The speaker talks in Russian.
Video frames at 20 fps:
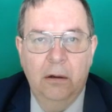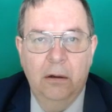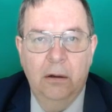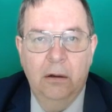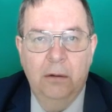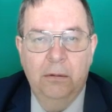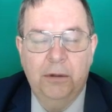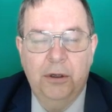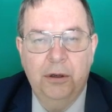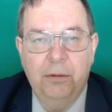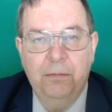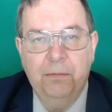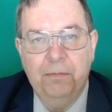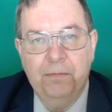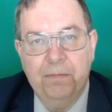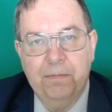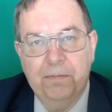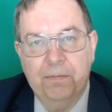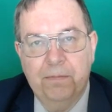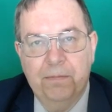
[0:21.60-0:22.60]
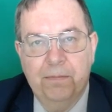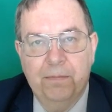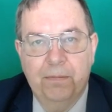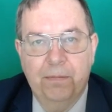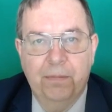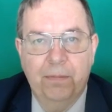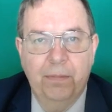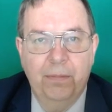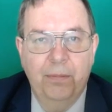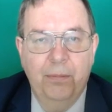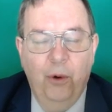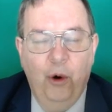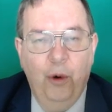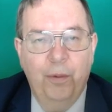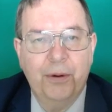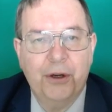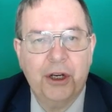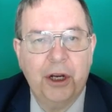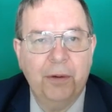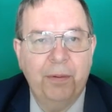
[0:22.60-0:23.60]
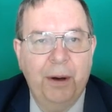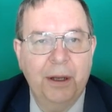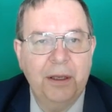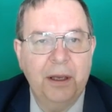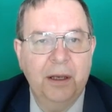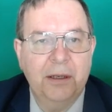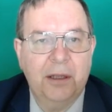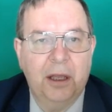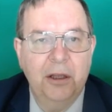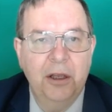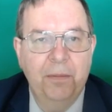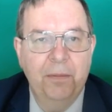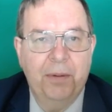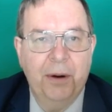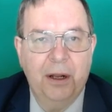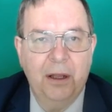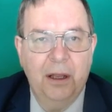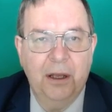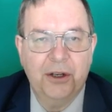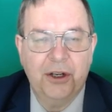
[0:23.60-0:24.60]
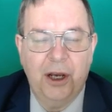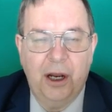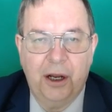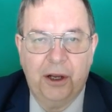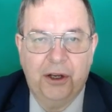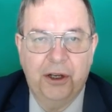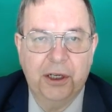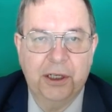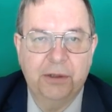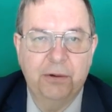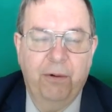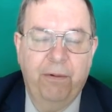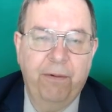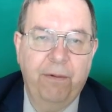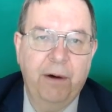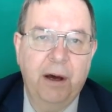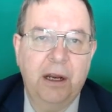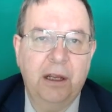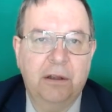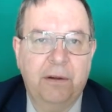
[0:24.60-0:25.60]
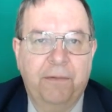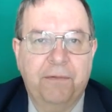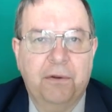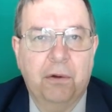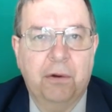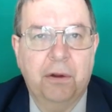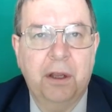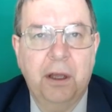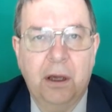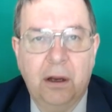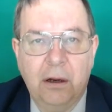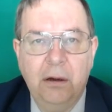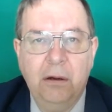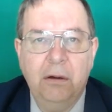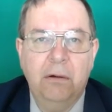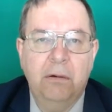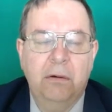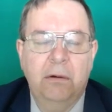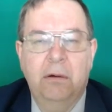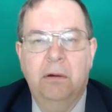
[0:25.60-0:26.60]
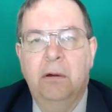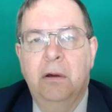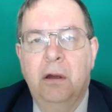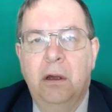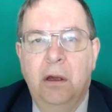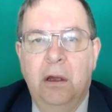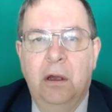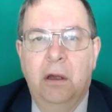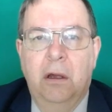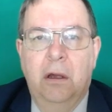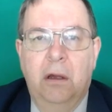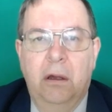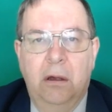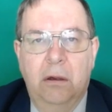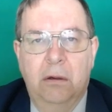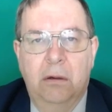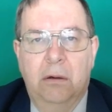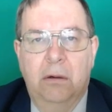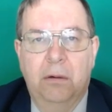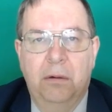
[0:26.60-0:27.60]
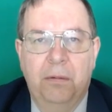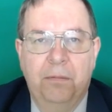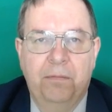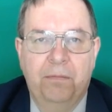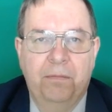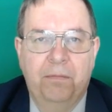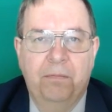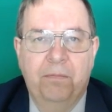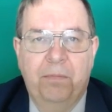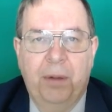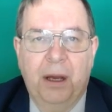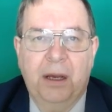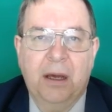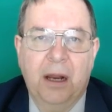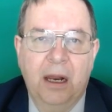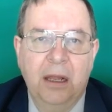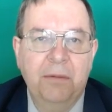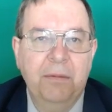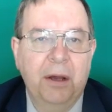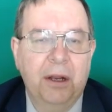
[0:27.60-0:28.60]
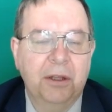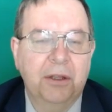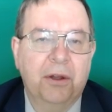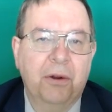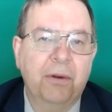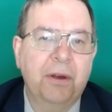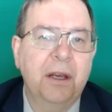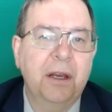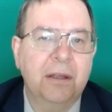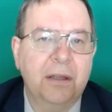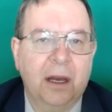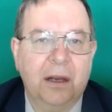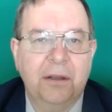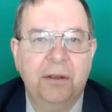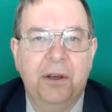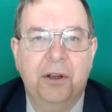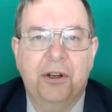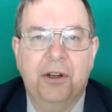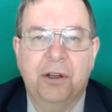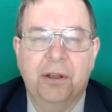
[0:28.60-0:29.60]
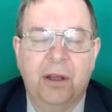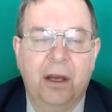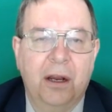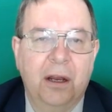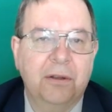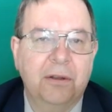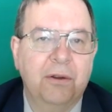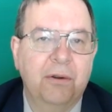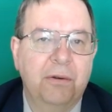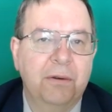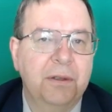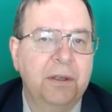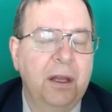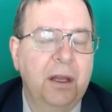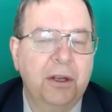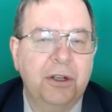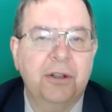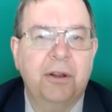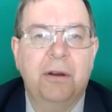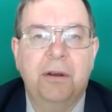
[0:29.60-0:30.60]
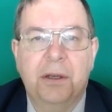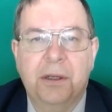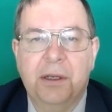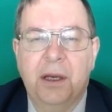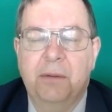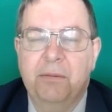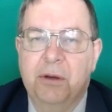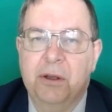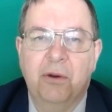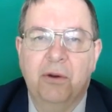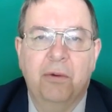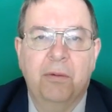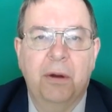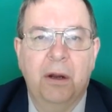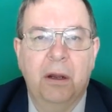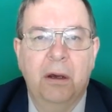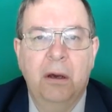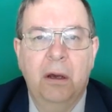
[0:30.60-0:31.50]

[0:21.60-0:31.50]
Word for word: В общем, оба шахматиста не принадлежали числу фаворитов турнира. Э, по крайней мере, другие так не считали. Кто знает, что они сами думали.